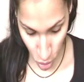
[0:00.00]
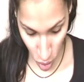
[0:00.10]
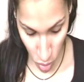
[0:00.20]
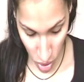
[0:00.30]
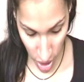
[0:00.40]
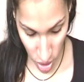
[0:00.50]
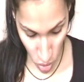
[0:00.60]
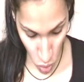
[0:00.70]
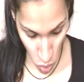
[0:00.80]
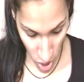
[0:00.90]
estoy
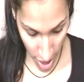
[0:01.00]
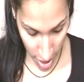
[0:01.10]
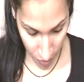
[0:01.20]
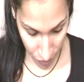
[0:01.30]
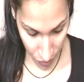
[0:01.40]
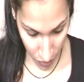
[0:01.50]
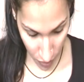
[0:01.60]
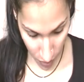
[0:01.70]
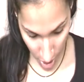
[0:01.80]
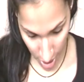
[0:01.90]
buscando una
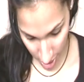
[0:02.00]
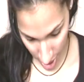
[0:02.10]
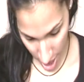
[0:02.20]
que